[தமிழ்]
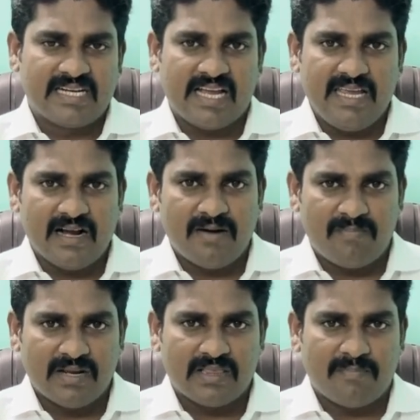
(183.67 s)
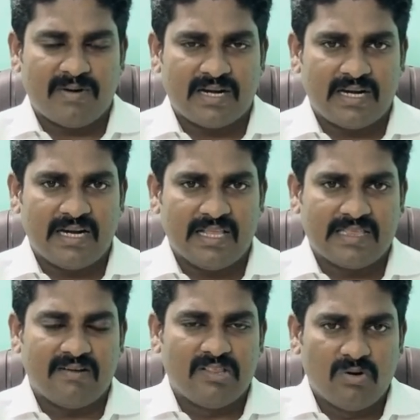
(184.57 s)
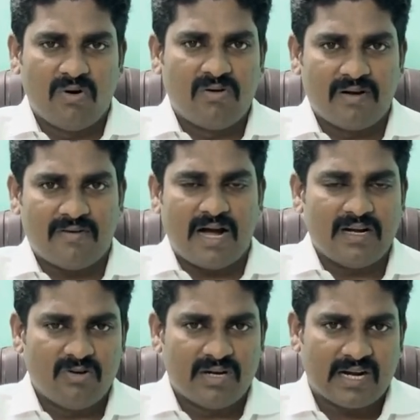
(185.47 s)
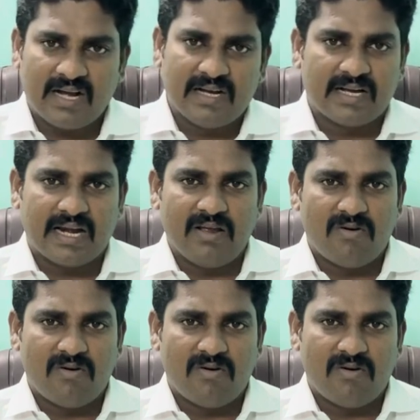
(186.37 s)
கையகப்படுத்தப்பட்ட நிலத்தை வந்து ஒருவர் வாங்குவதற்காக கிரைய